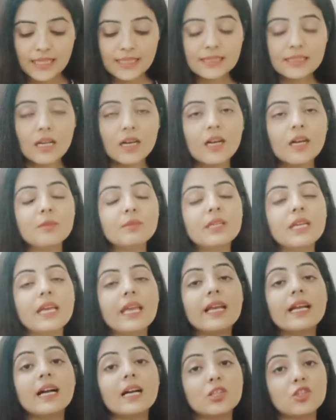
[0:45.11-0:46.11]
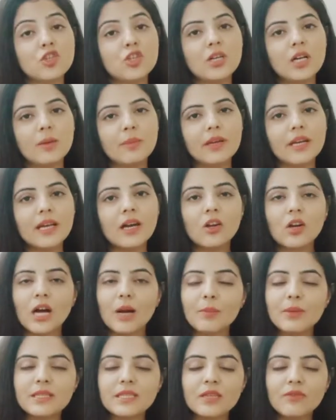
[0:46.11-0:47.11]
तहम ये एक अच्छी खबर है और
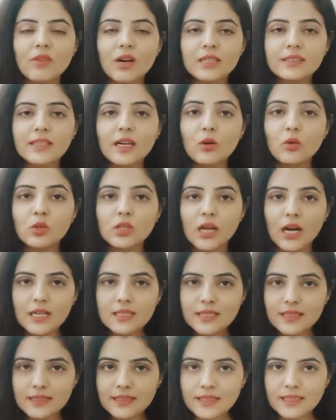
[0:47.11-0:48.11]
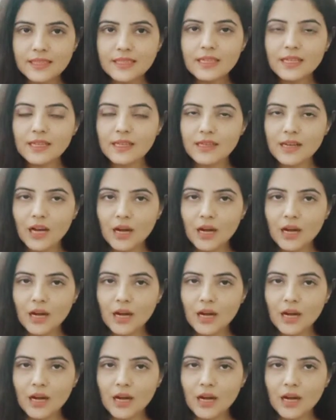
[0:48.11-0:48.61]
आप इससे फ़ायदा उठा सकते हैं अगर